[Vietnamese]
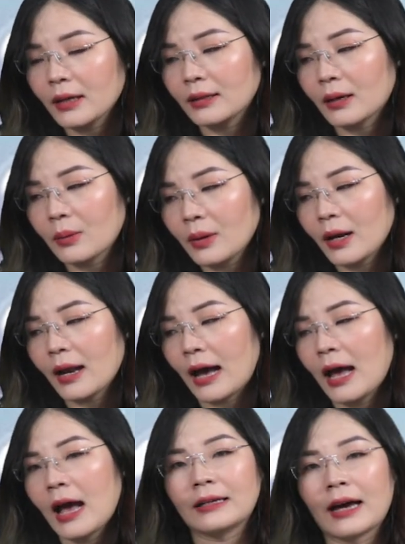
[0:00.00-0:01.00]
người ta khuyên là
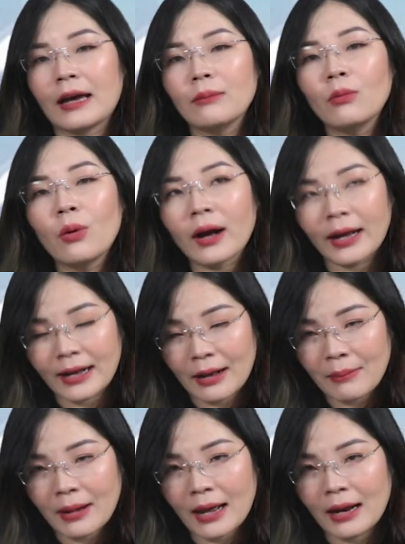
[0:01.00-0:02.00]
hãy mua cái
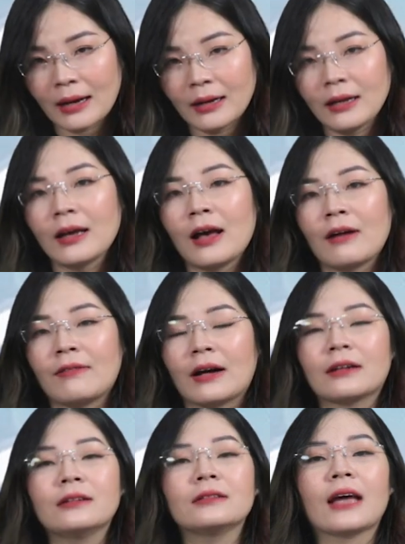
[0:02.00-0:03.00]
camera này đi, và
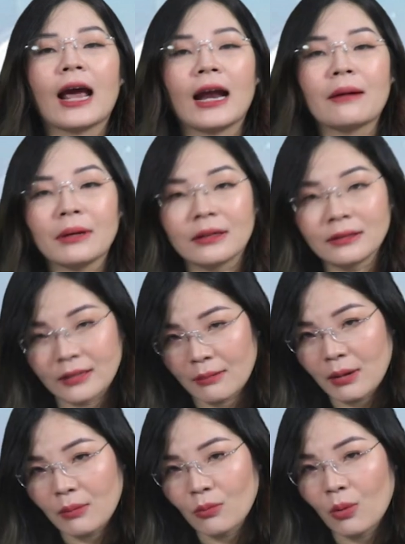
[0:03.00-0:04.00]
cứ thế là mình cứ thế
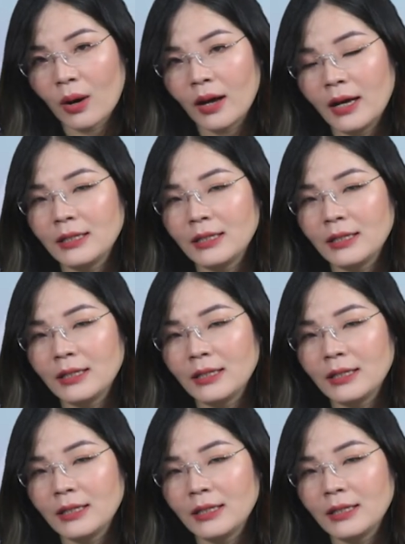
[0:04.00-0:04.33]
mình mua.